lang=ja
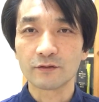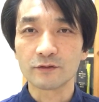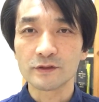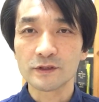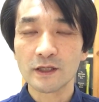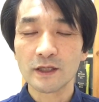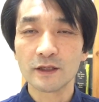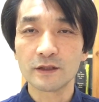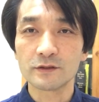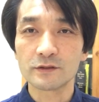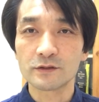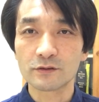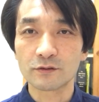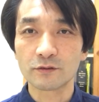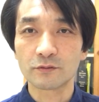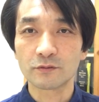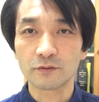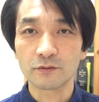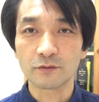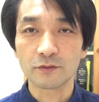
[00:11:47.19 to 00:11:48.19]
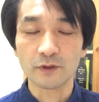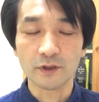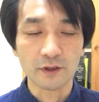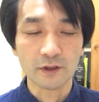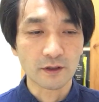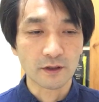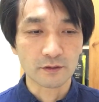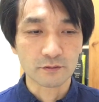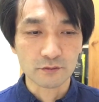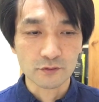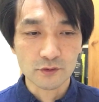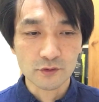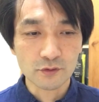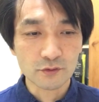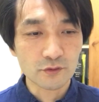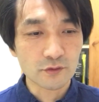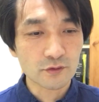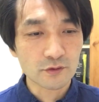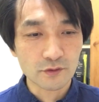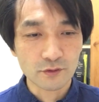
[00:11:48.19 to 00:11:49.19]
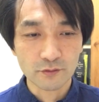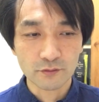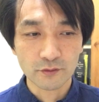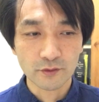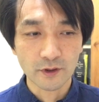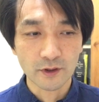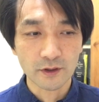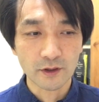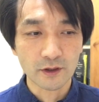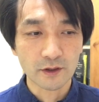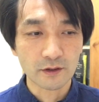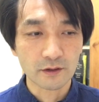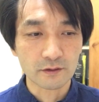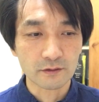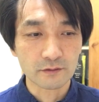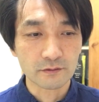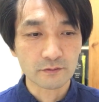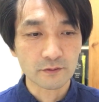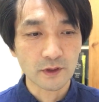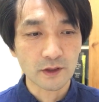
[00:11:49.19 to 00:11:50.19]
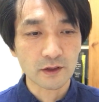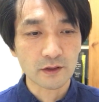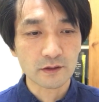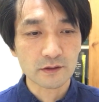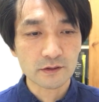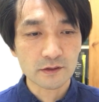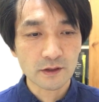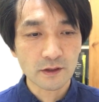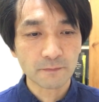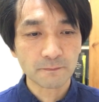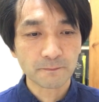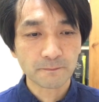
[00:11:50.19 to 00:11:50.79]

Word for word: 整理することに集中することができるわけですね。